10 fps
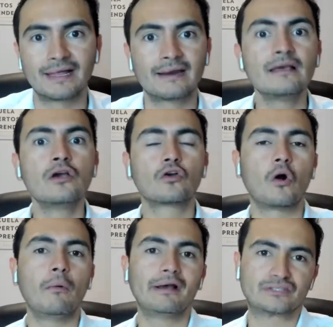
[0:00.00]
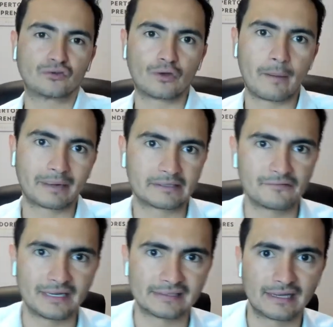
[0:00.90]
final cómo gestiono la
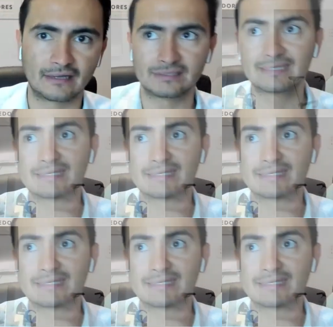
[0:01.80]
parte financiera.